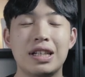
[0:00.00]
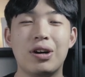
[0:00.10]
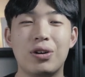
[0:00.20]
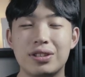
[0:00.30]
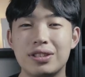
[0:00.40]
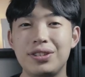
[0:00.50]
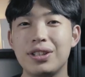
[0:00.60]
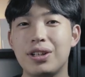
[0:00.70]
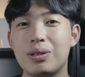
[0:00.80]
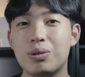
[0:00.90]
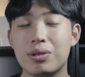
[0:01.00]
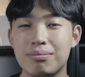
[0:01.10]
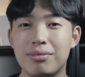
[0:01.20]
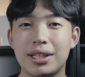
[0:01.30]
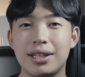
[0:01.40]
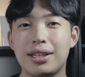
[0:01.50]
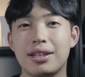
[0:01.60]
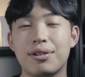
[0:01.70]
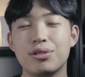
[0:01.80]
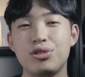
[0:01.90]
어, 드디어
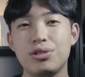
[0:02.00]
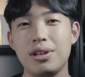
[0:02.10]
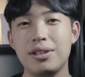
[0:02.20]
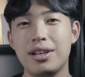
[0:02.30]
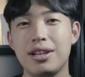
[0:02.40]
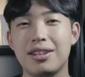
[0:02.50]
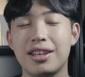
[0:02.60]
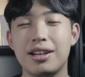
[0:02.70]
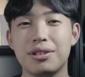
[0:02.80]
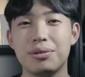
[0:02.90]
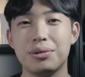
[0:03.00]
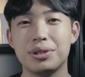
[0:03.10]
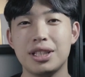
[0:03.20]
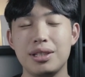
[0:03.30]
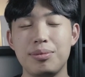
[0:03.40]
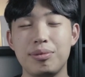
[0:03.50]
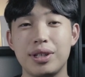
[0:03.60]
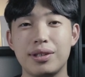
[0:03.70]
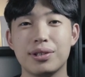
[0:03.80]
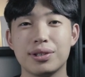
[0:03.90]
오랜만에 건축에 대한 이야기로
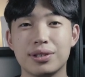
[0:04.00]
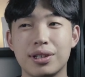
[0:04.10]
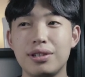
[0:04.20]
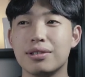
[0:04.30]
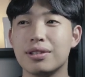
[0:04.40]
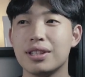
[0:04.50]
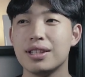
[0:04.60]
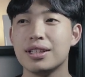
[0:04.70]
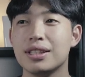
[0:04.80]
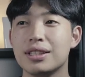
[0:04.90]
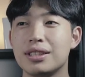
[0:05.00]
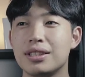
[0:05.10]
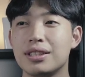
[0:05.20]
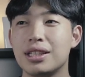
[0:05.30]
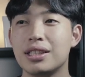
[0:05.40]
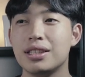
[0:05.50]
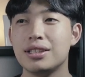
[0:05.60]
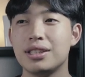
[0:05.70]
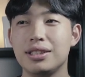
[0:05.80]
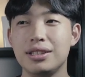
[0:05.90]
찾아뵙게 되었어요.
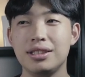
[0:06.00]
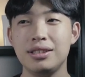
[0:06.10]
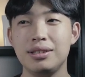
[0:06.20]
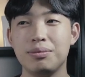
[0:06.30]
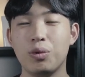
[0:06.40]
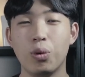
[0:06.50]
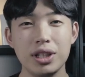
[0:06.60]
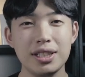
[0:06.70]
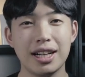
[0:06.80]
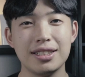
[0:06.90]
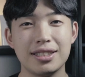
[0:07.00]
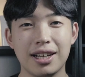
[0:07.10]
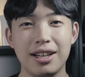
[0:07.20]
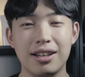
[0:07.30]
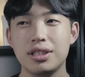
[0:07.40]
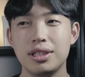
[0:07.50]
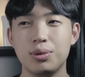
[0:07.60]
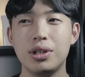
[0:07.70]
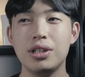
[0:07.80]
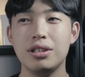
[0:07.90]
지금 오늘 날짜가
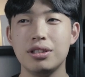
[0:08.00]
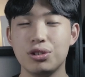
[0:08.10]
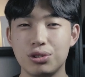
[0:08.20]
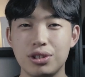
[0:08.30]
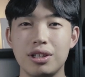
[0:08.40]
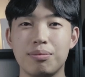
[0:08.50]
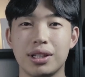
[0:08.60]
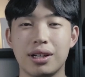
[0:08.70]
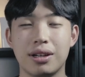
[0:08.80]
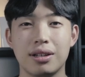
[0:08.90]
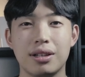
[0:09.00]
10월 6일입니다.